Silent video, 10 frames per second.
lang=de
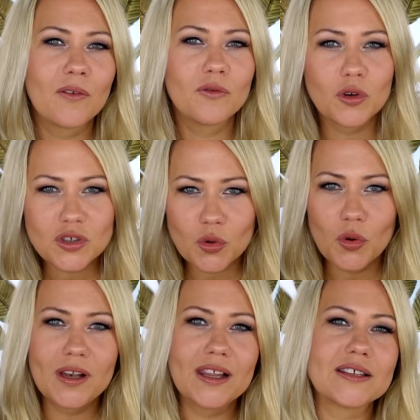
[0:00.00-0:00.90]
wird
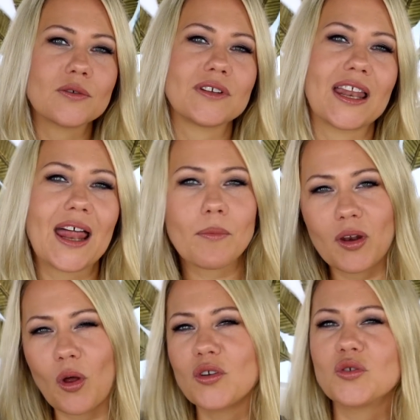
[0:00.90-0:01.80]
ölig und dann hat
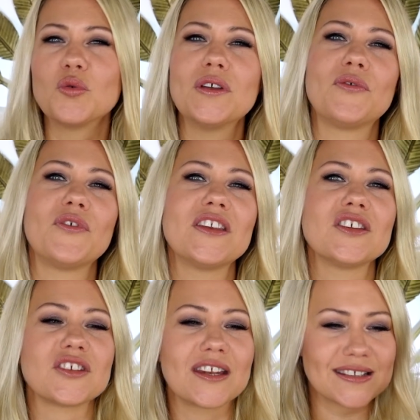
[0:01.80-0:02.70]
man noch ein dewy
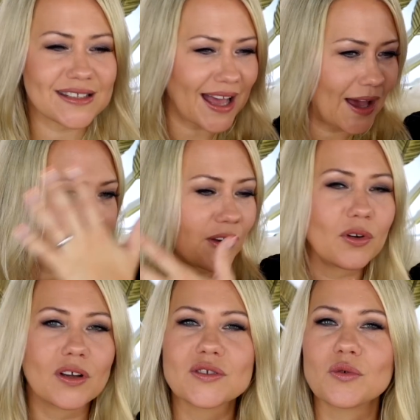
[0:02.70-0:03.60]
Finish, dann ist das einfach nur
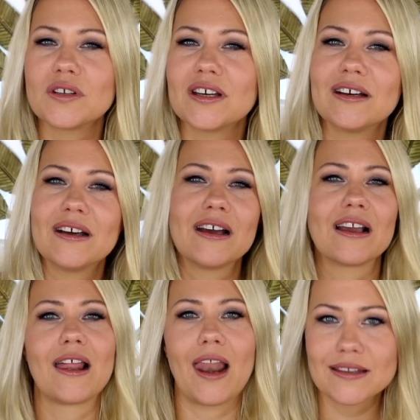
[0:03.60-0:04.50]
noch so eine
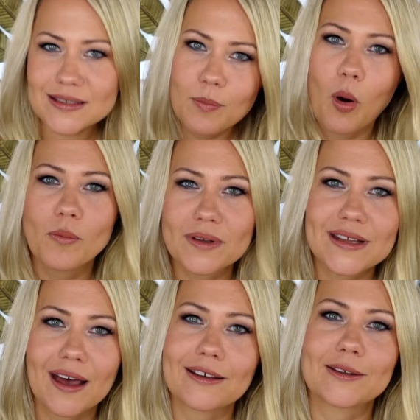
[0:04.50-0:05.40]
Glanzbombe,
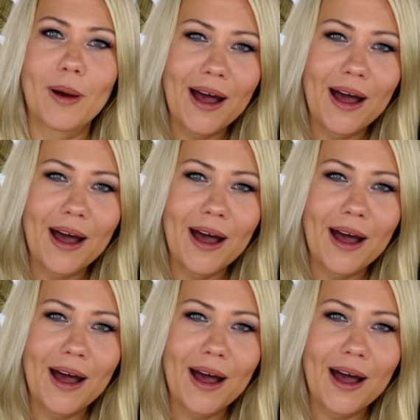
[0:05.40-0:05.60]
sage ich mal.